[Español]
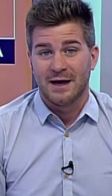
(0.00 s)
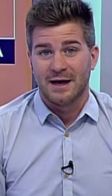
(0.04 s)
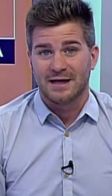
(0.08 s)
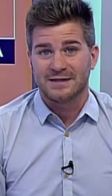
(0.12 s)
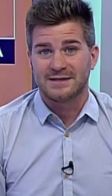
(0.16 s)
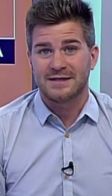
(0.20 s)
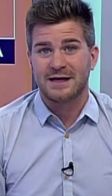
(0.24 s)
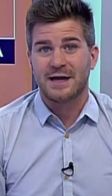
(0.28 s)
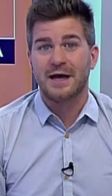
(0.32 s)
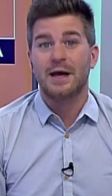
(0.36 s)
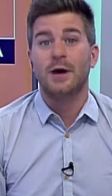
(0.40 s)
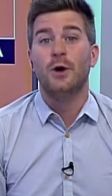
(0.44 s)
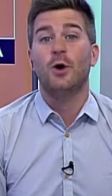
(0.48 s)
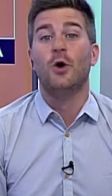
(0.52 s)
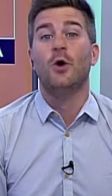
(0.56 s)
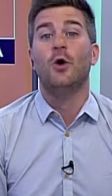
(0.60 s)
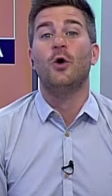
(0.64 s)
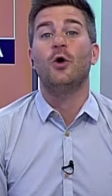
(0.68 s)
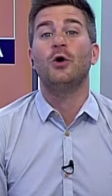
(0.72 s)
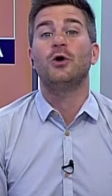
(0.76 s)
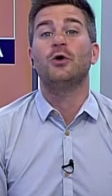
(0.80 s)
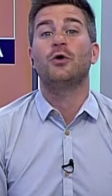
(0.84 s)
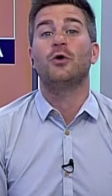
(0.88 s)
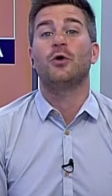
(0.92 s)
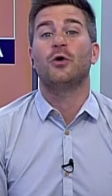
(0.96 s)
Así que
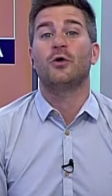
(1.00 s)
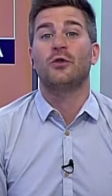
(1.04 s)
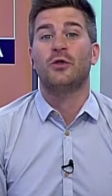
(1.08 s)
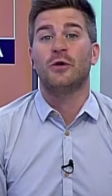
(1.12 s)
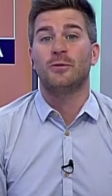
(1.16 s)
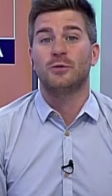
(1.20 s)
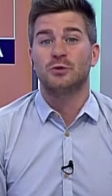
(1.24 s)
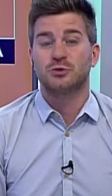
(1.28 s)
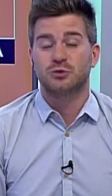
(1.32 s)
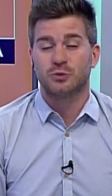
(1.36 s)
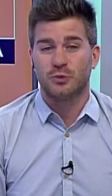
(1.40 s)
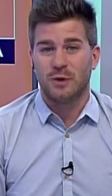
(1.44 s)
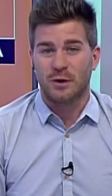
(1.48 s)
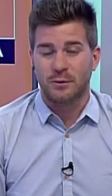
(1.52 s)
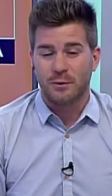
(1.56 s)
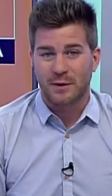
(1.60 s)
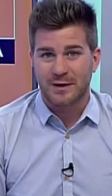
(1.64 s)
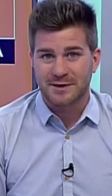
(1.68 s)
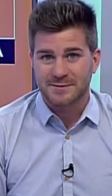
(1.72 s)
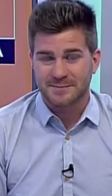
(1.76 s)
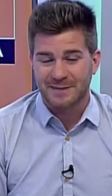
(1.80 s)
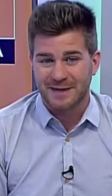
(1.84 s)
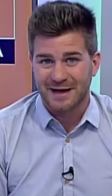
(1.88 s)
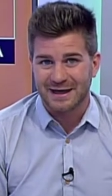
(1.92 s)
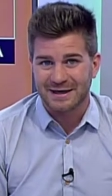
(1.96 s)
hoy conocemos una nueva
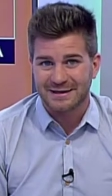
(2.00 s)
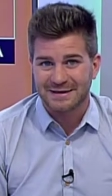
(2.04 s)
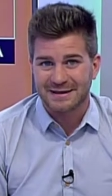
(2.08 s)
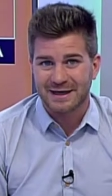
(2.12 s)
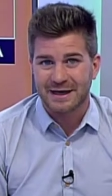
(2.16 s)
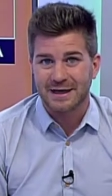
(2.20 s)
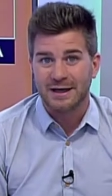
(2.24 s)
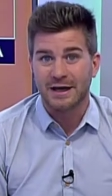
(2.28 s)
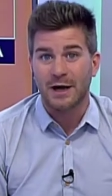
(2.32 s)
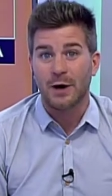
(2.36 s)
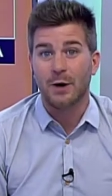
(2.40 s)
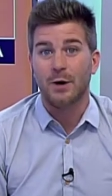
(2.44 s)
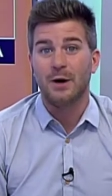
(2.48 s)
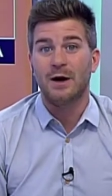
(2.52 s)
aspirante,